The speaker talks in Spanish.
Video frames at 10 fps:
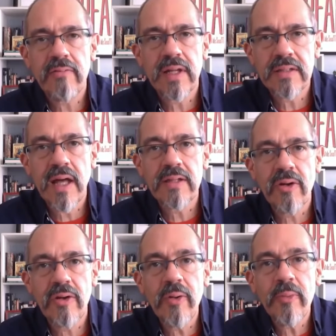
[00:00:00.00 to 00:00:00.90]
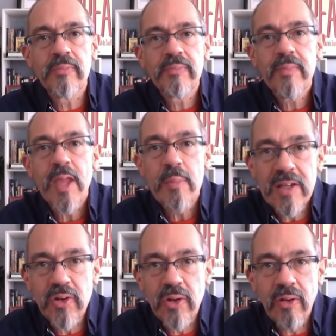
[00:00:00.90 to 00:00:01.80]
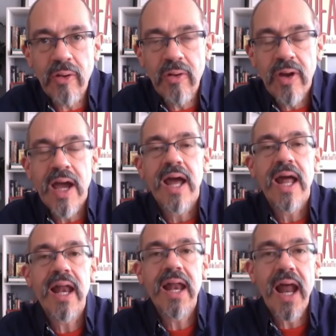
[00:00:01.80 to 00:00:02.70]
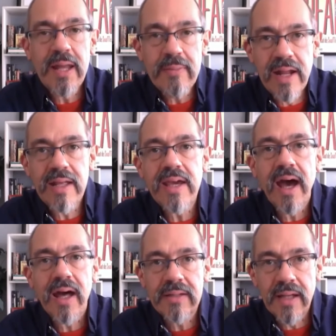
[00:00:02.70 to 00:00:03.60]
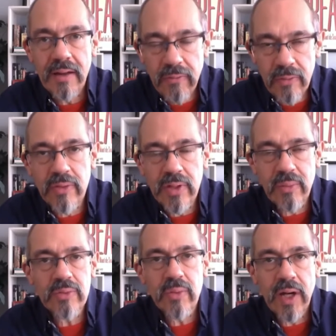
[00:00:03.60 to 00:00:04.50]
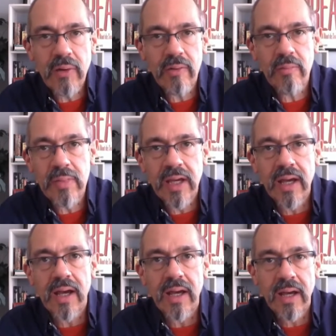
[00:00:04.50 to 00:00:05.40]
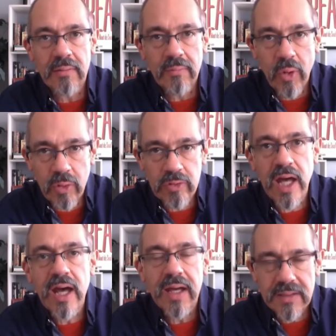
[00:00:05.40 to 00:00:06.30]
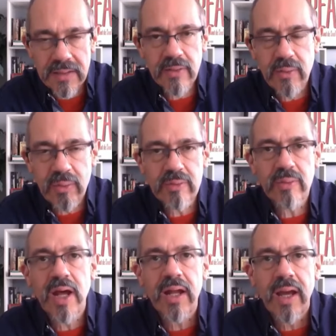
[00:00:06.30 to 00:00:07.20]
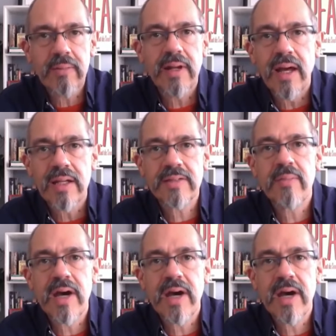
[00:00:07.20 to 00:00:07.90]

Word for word: enfrentándolo, mencionó la librería del Fondo de Cultura Económica en Bogotá, el Centro Cultural Gabriel García